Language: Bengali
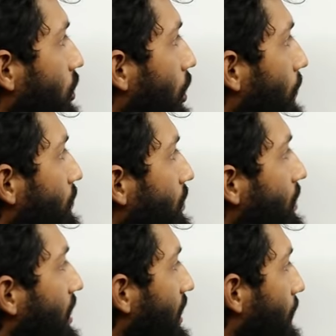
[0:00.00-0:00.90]
জব
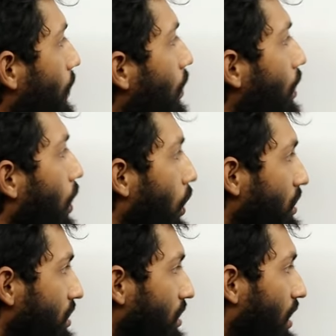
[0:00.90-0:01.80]
থ্রেড বল
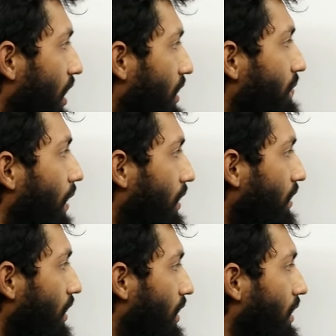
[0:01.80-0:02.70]
হরিজন্টাল লাইন
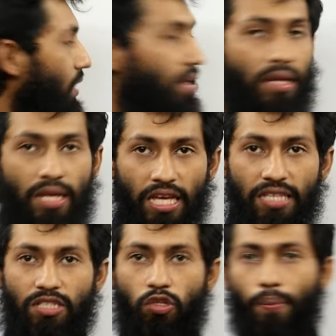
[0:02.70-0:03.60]
ভার্টিক্যাল এই
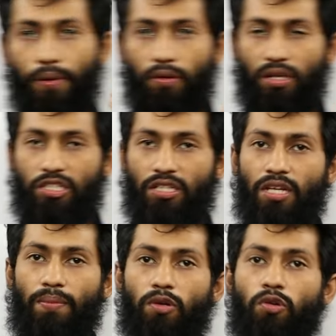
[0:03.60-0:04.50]
যে টপিকগুলোর সাথে
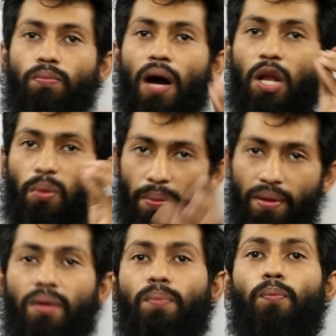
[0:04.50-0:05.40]
আমরা খুব ভালোভাবে
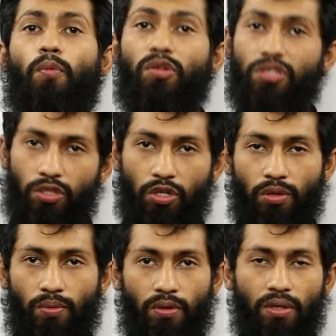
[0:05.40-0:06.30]
পরিচিত
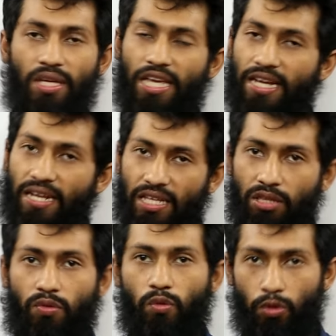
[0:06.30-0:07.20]
হব এখানে
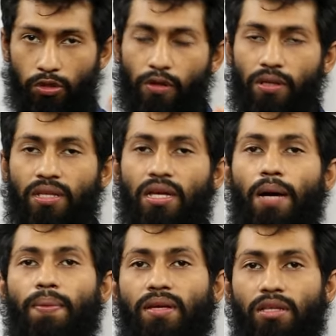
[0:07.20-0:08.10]
কিছু টুলসও আছে
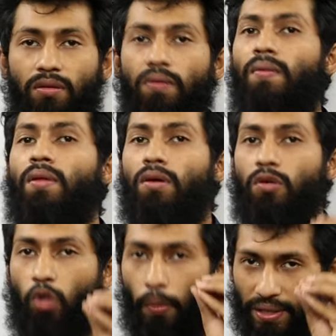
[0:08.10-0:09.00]
আবার কিছু
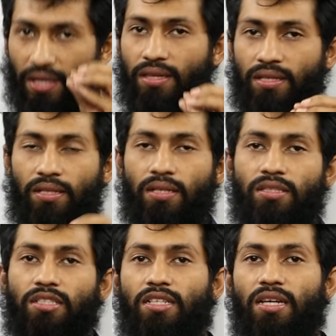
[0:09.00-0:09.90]
টপিক আছে
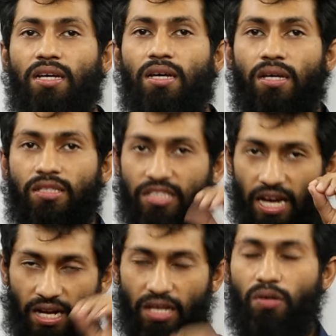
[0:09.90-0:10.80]
যেটা
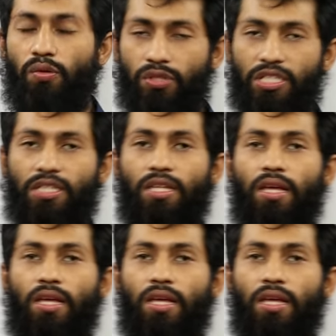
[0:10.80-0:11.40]
জানা উচিত